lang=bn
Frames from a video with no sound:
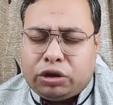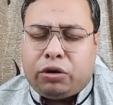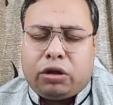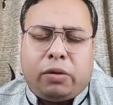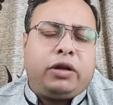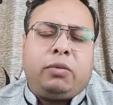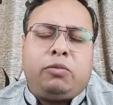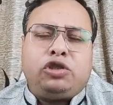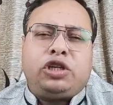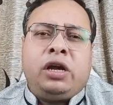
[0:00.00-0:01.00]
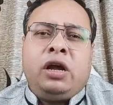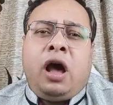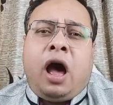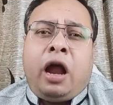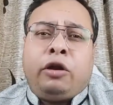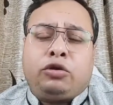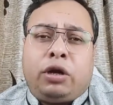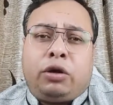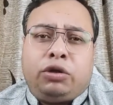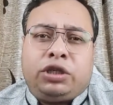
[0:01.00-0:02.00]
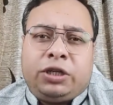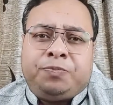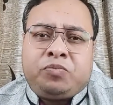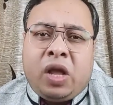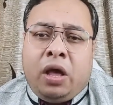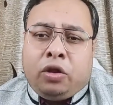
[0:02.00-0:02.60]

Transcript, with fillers: করছে কথাবার্তা বলছে আলোচনা করছে